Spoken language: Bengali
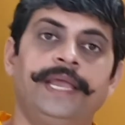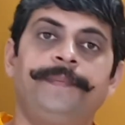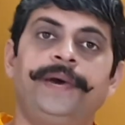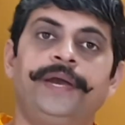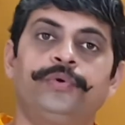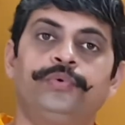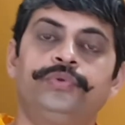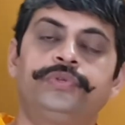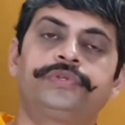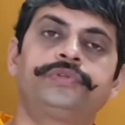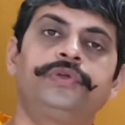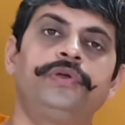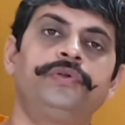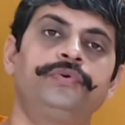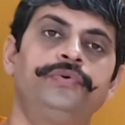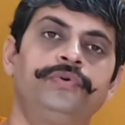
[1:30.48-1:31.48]
এবার
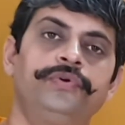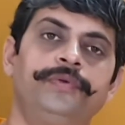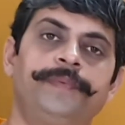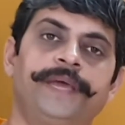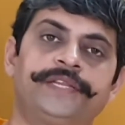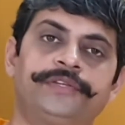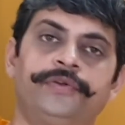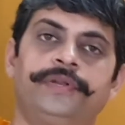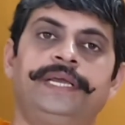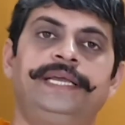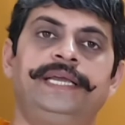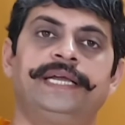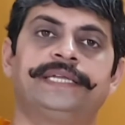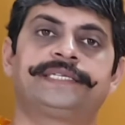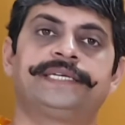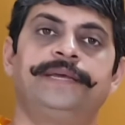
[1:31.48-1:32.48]
উত্তর কুরুর
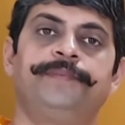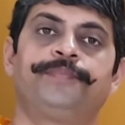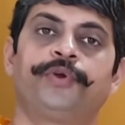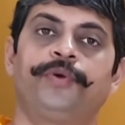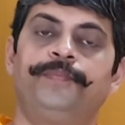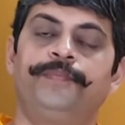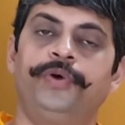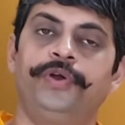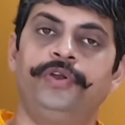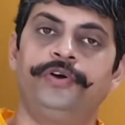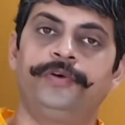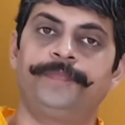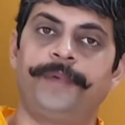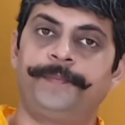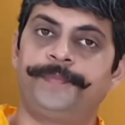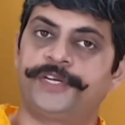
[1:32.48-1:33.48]
ভেতরেই আছে
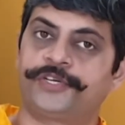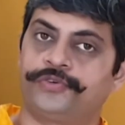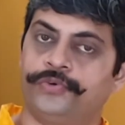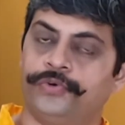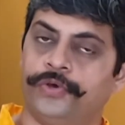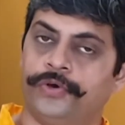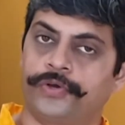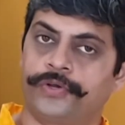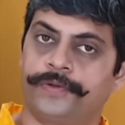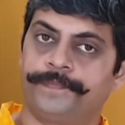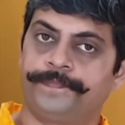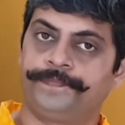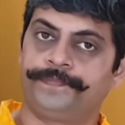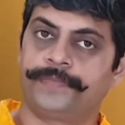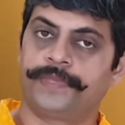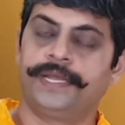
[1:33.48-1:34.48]
ব্রহ্মলোক বা বিষ্ণুলোক
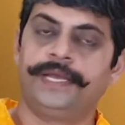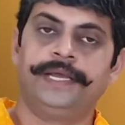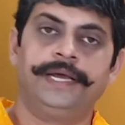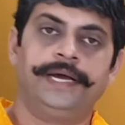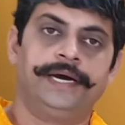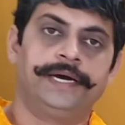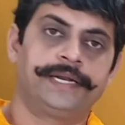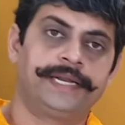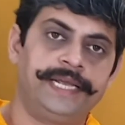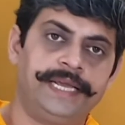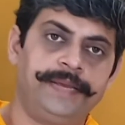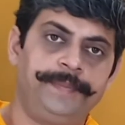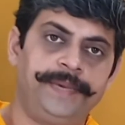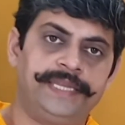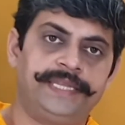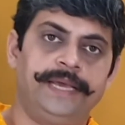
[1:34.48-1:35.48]

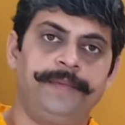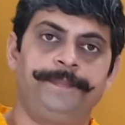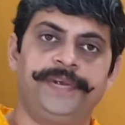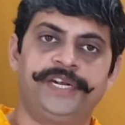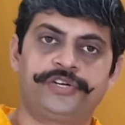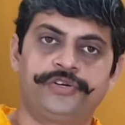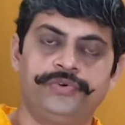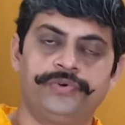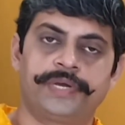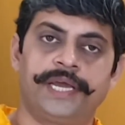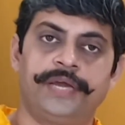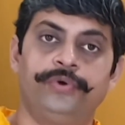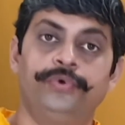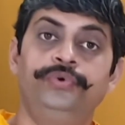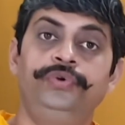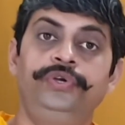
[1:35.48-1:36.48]
ঋগ্বেদে বিষ্ণুকে
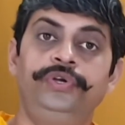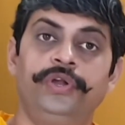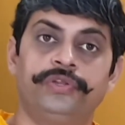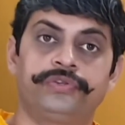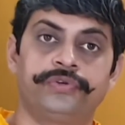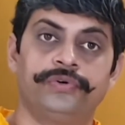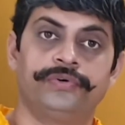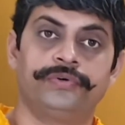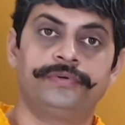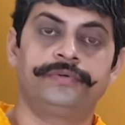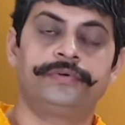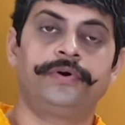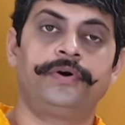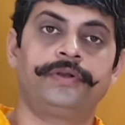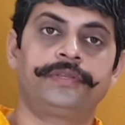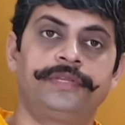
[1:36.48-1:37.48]
উন্নত
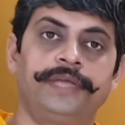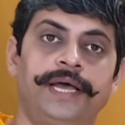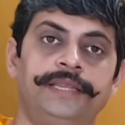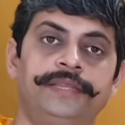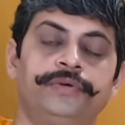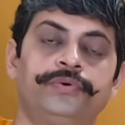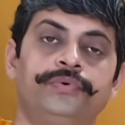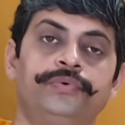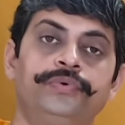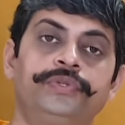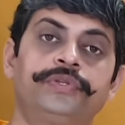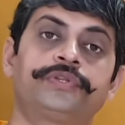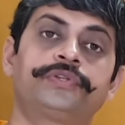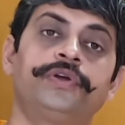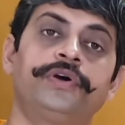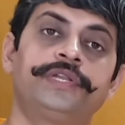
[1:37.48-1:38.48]
অর্থাৎ
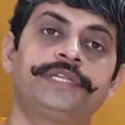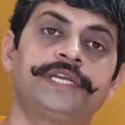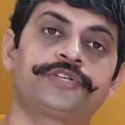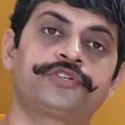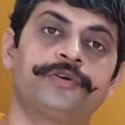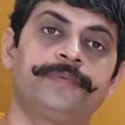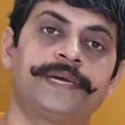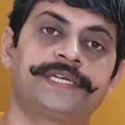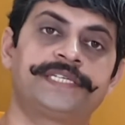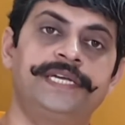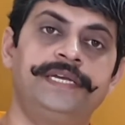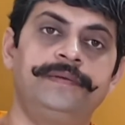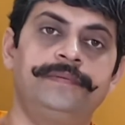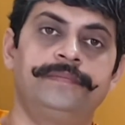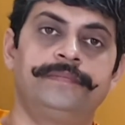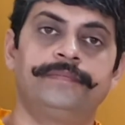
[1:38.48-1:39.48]
উত্তর
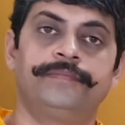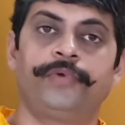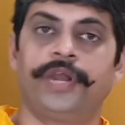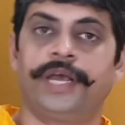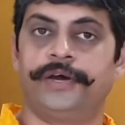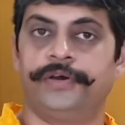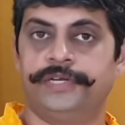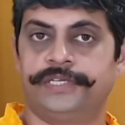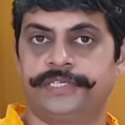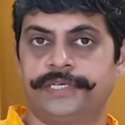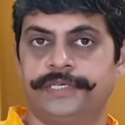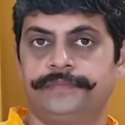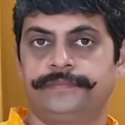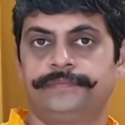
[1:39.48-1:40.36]
দেশবাসী বলা হয়েছে